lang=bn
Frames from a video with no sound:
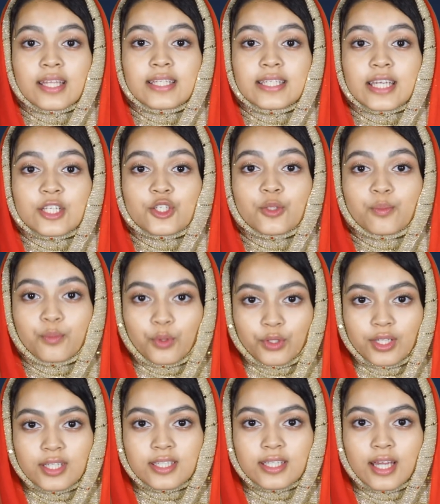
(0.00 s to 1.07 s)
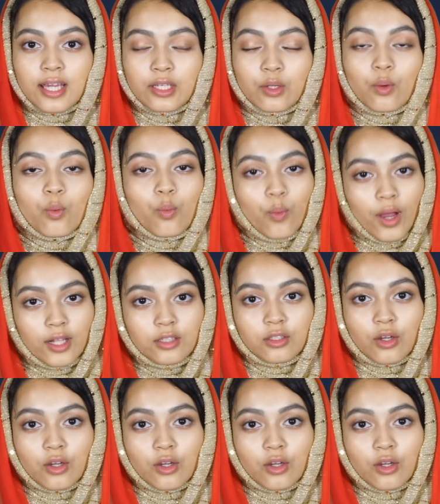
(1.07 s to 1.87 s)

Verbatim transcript: যেসব প্রতিষ্ঠান ওয়েল